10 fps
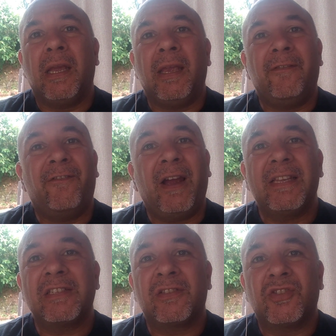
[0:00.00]
em
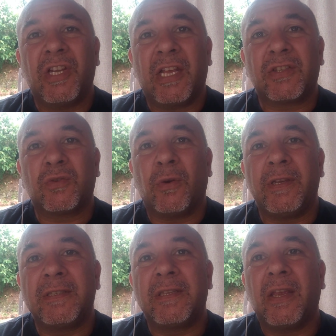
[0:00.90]
várias
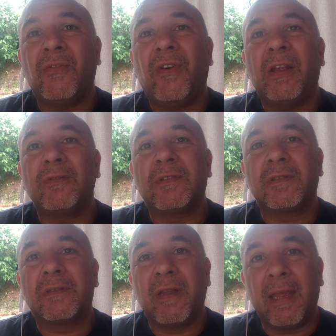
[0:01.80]
gerações, em
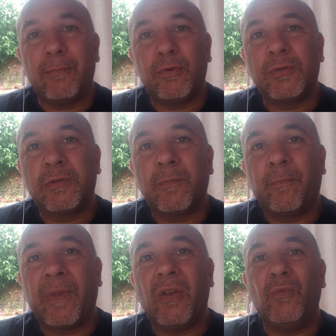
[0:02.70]
vários tempos,
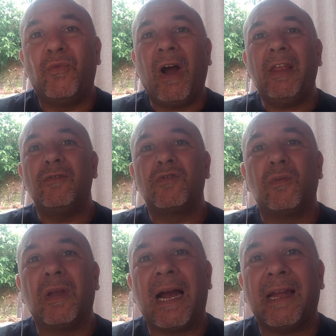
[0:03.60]
em vários
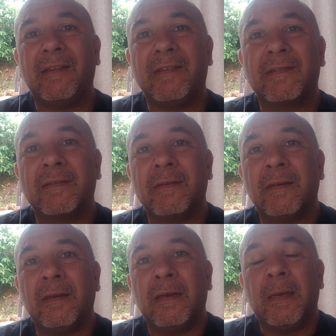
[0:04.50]
lugares.
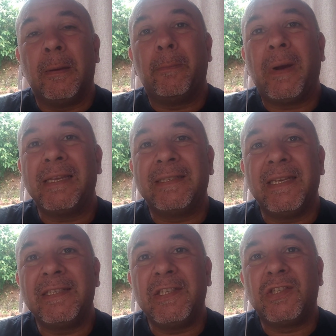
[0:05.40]
Mas
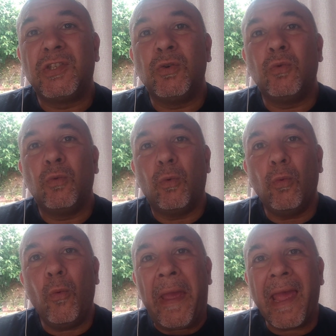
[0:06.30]
existiu
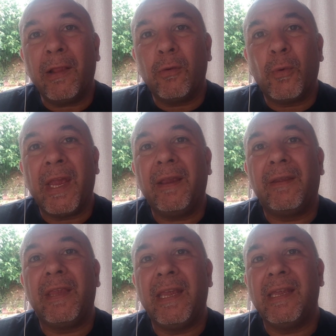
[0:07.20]
um elo
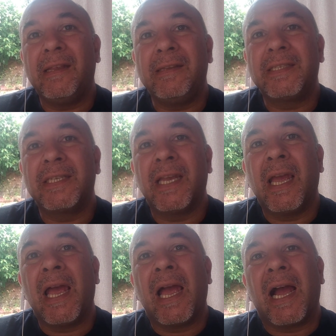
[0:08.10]
entre eles,
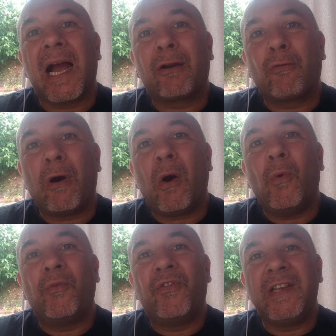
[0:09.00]
a
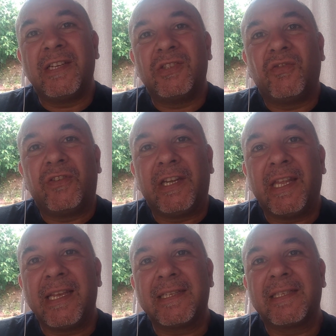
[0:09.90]
qual fez a
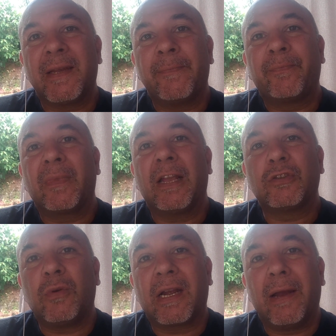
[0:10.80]
diferença na
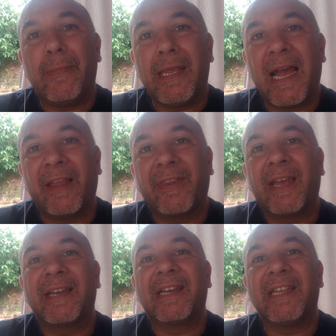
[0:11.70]
sua
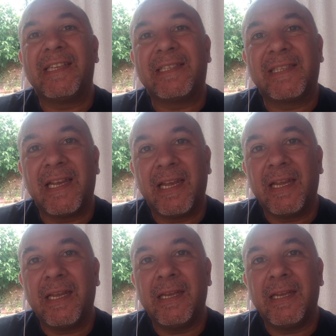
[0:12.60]
caminhada cristã.